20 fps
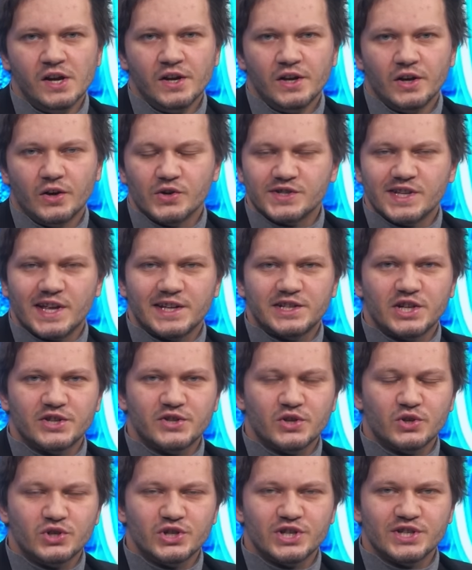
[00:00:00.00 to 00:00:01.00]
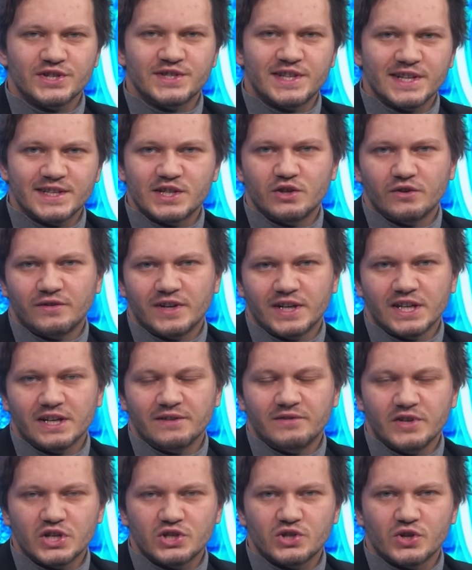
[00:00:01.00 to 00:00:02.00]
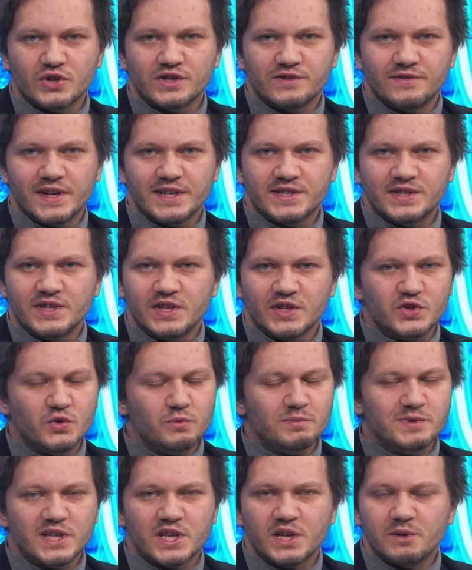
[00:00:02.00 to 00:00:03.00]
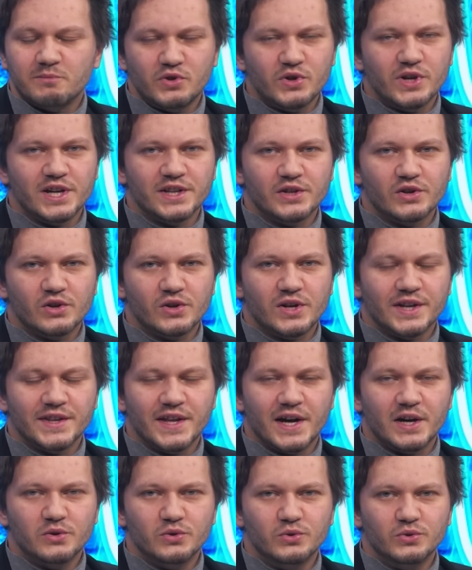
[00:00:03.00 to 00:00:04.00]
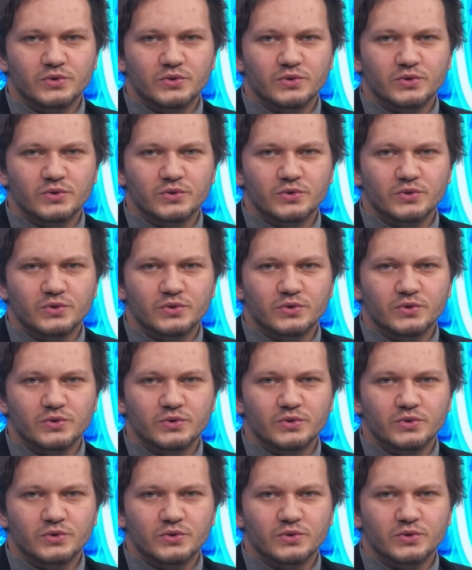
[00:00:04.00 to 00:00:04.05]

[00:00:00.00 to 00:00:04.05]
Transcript: Oznacza to, że zdecydowana większość z Was nie subskrybuje tego kanału.